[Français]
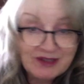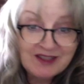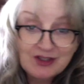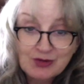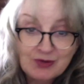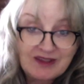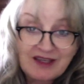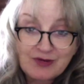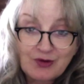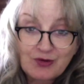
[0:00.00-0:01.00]
Je suis très
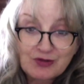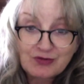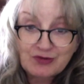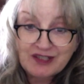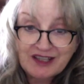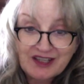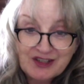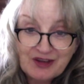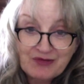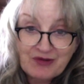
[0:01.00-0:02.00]
heureuse de vous lire à chaque
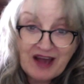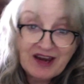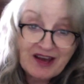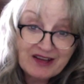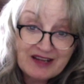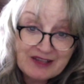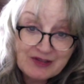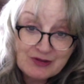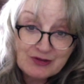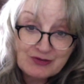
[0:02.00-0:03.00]
fois. Alors là-dessus,
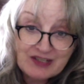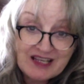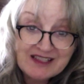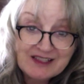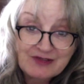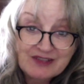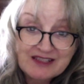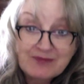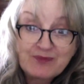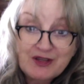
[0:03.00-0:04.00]
je vous laisse et je vous dis
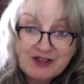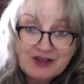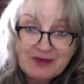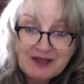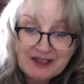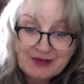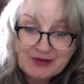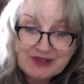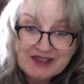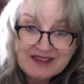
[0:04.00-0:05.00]
bonne semaine à tous.